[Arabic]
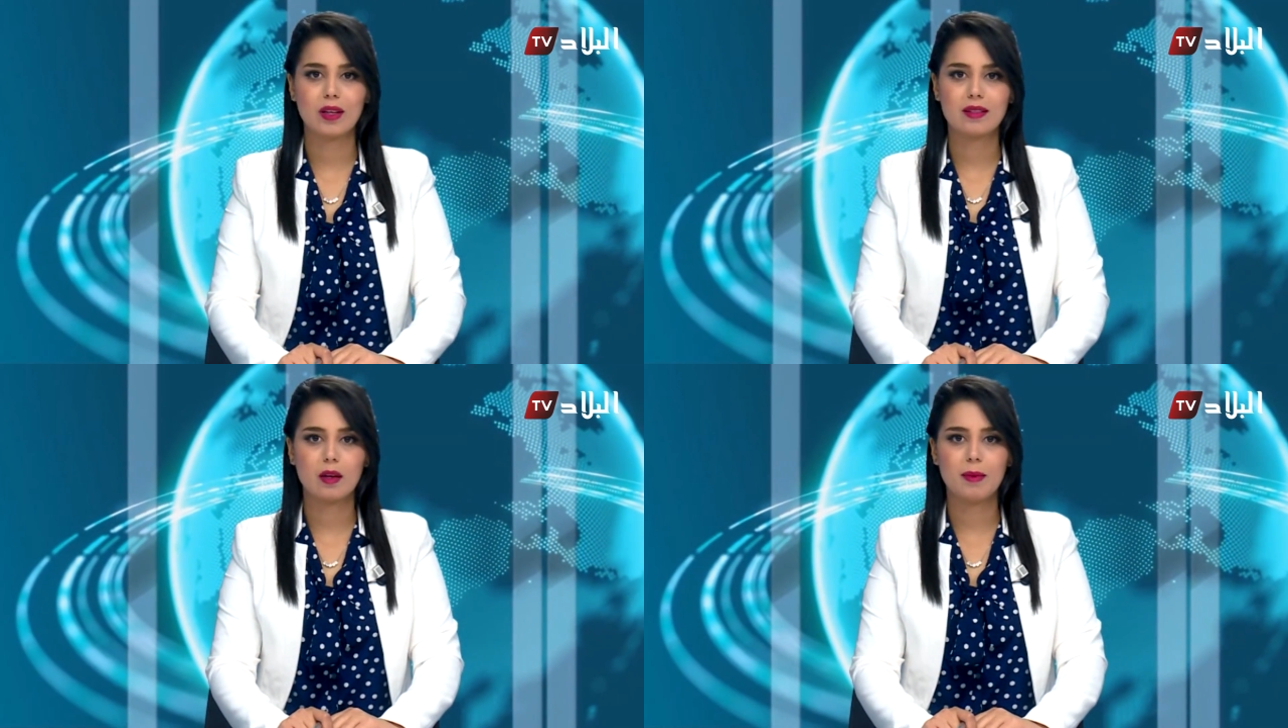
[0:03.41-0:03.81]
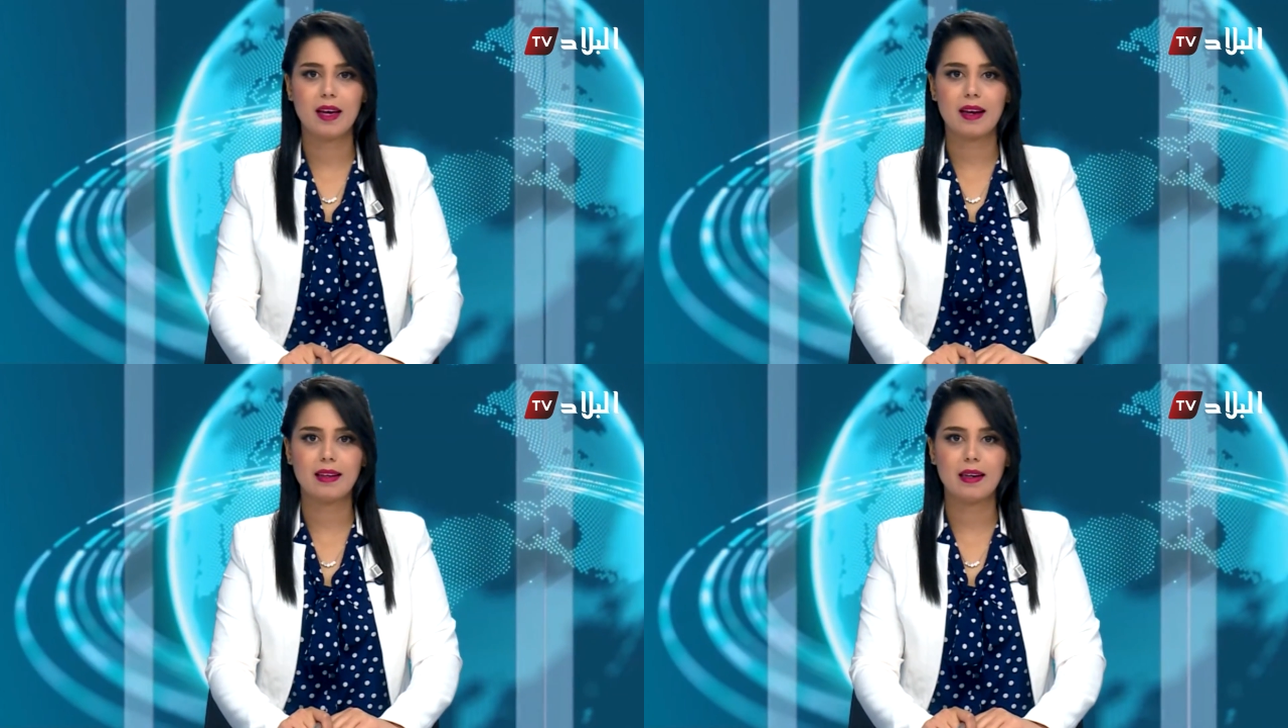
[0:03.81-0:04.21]

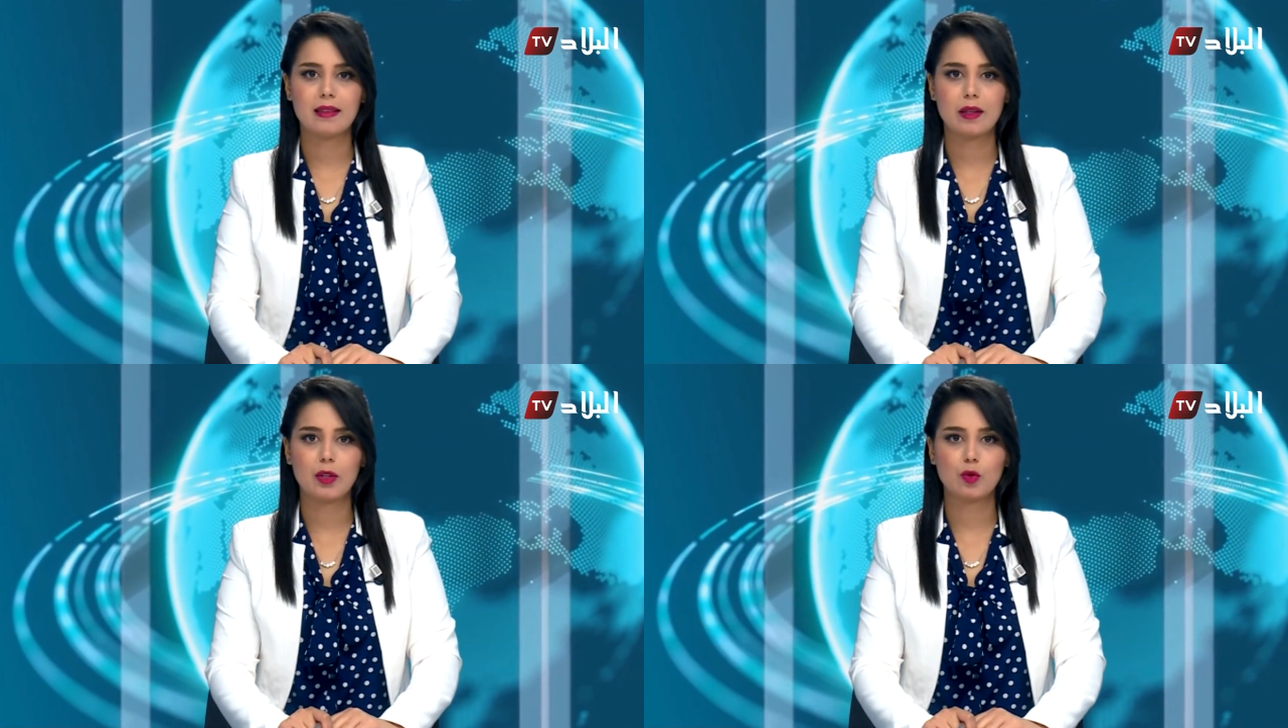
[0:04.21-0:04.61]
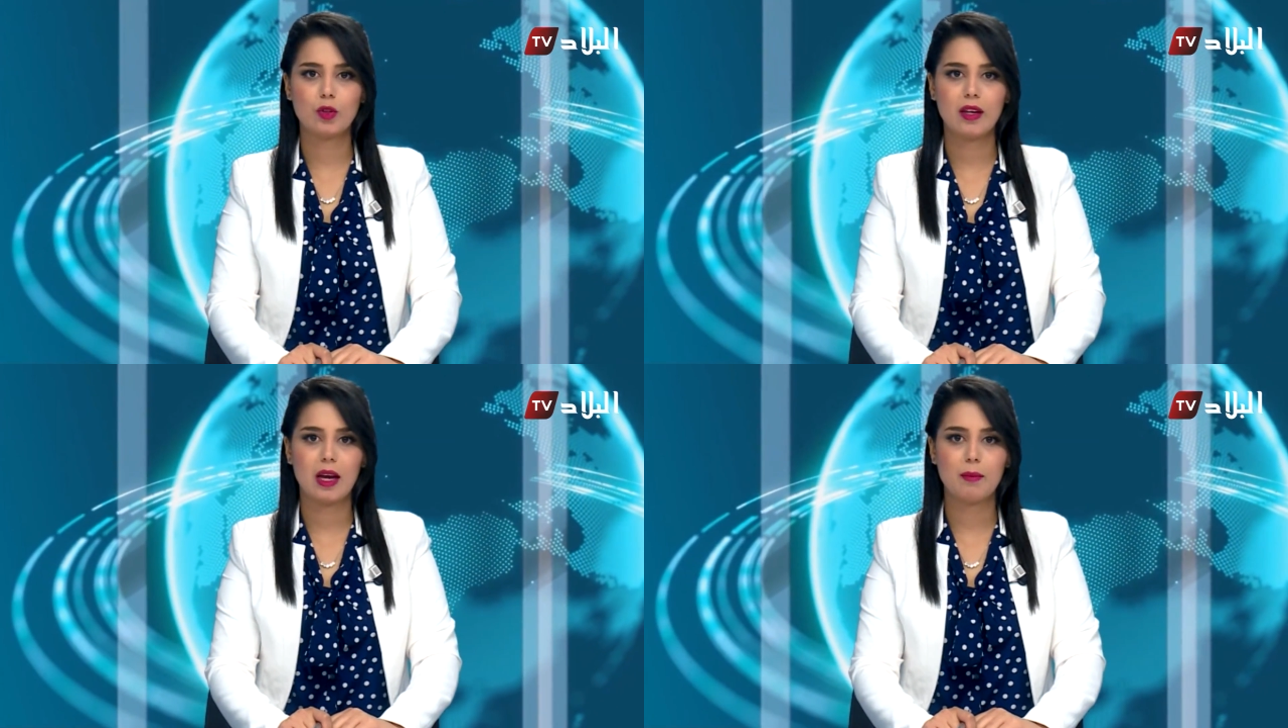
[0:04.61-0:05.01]
التربية خلال
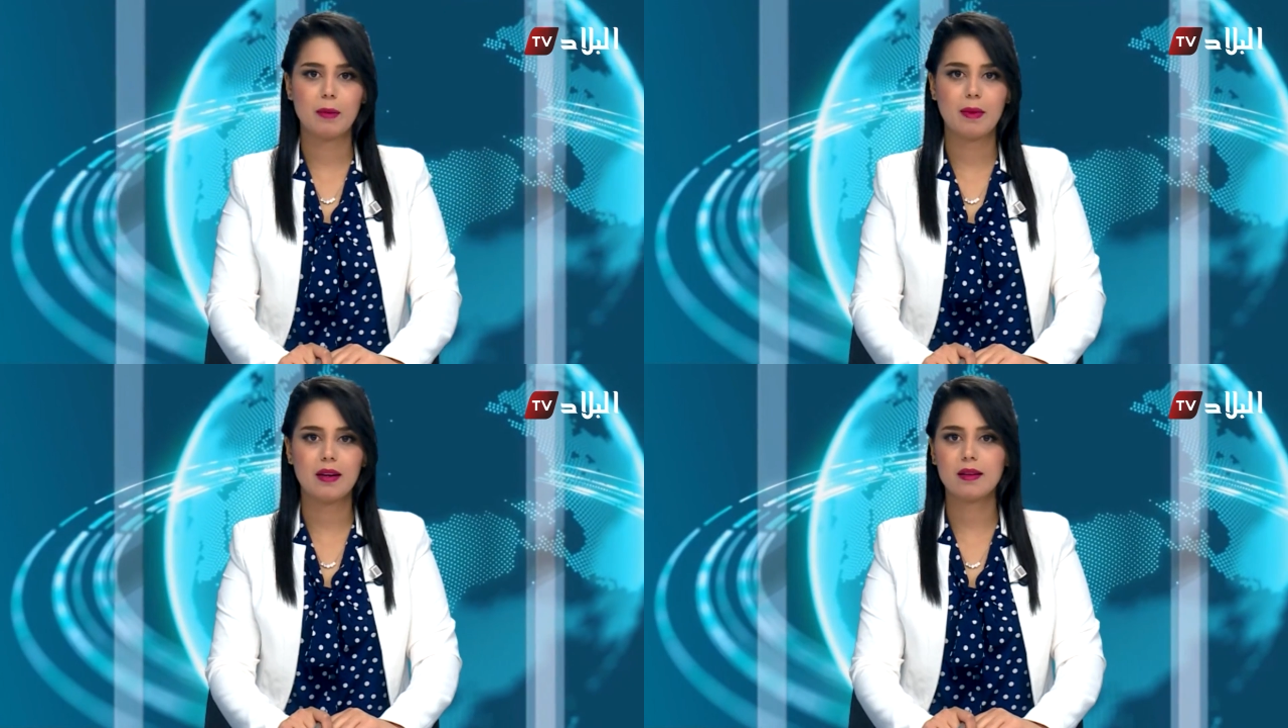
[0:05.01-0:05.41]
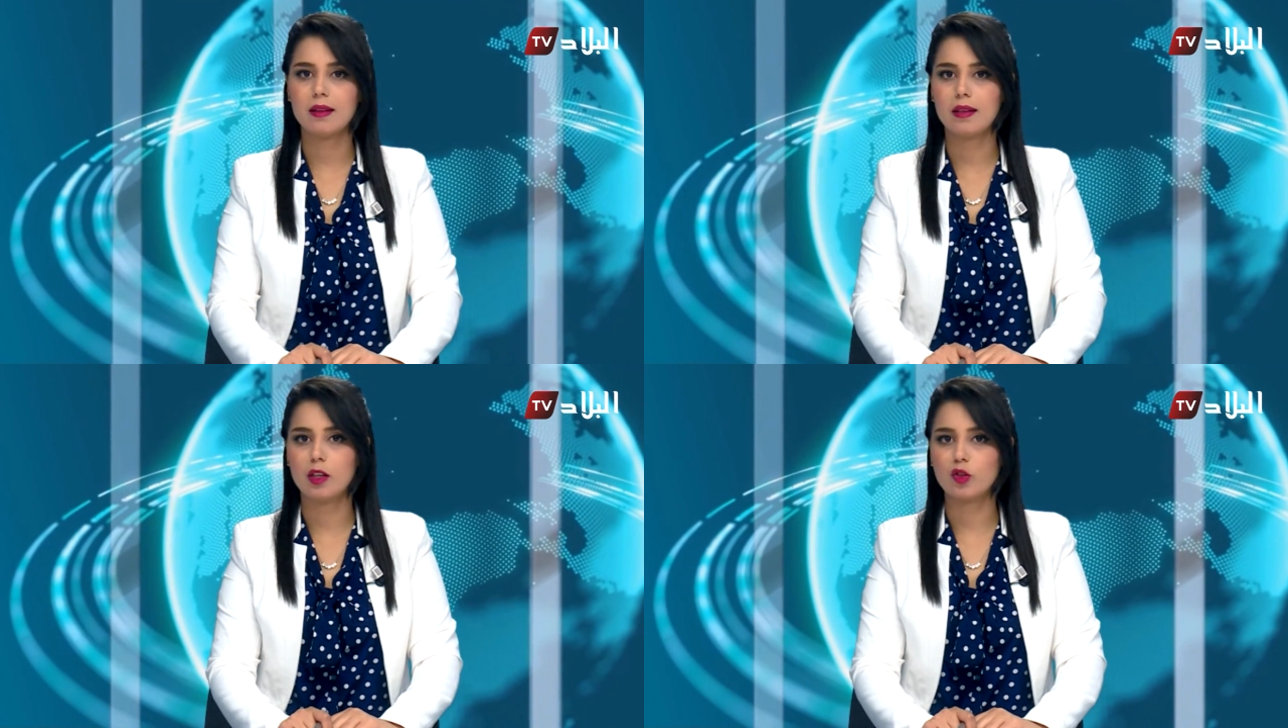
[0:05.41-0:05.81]
تواجدها
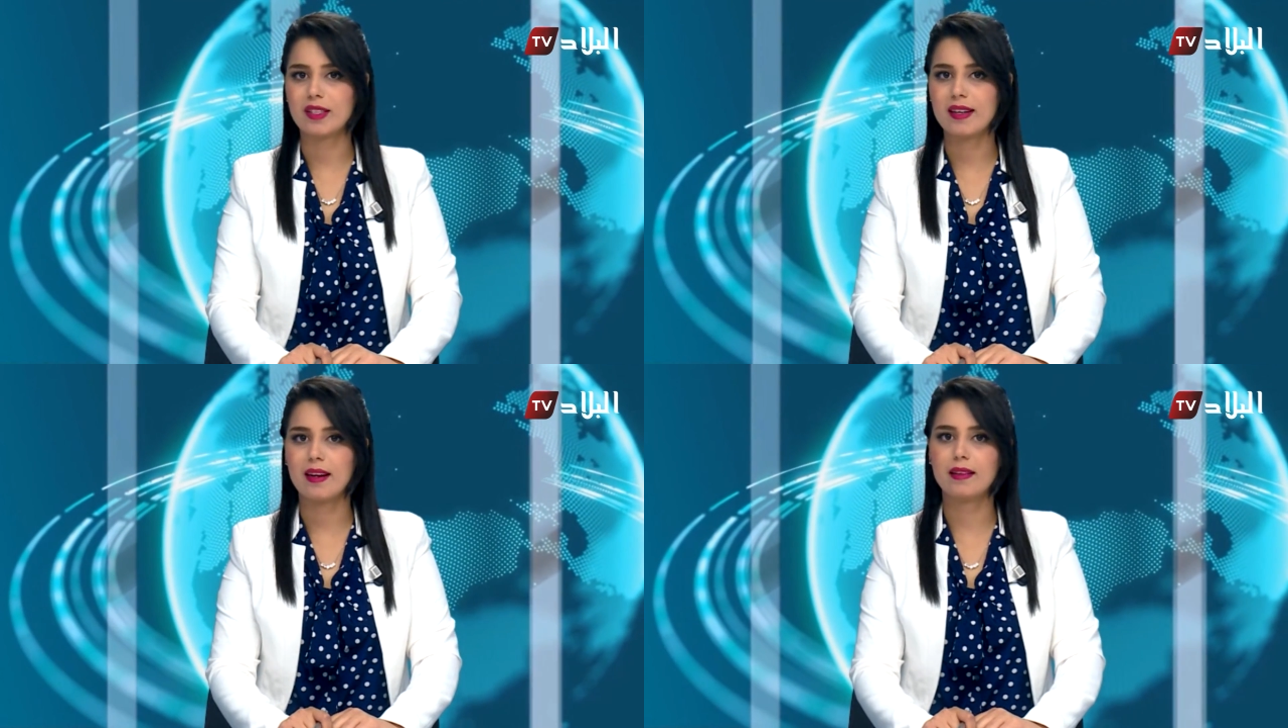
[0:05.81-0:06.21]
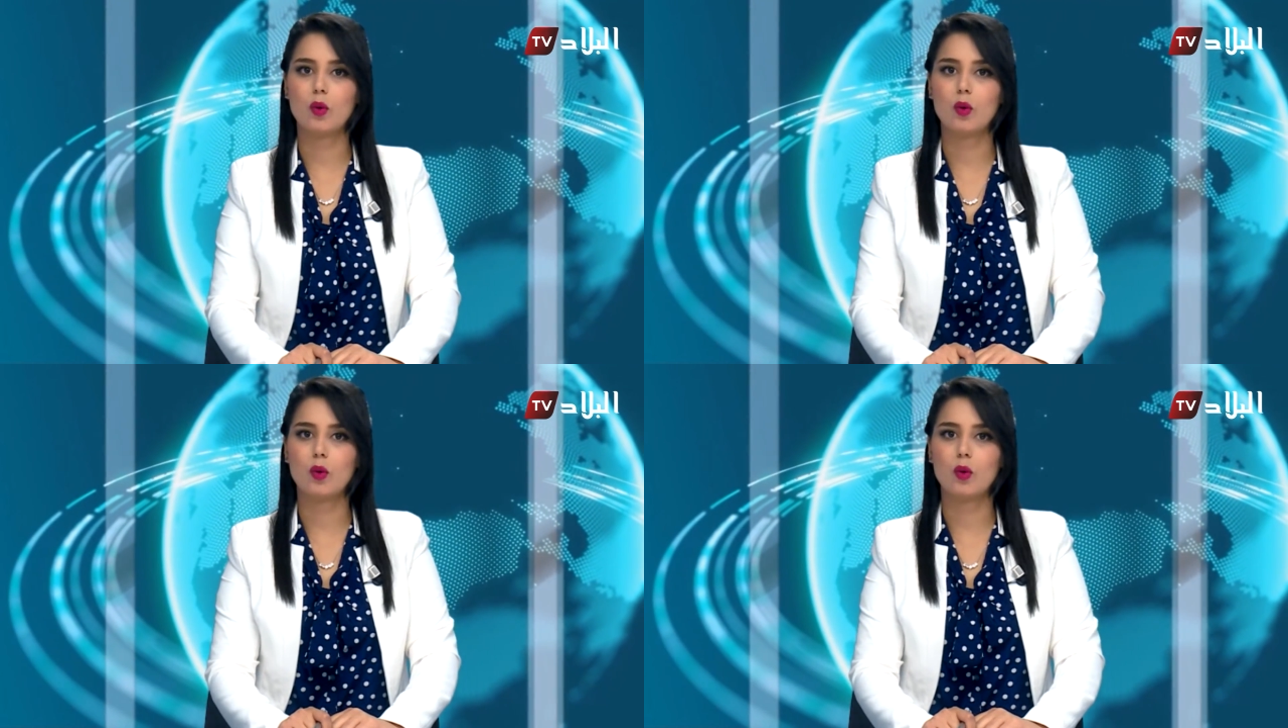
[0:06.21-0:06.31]
بمعرض الجزائر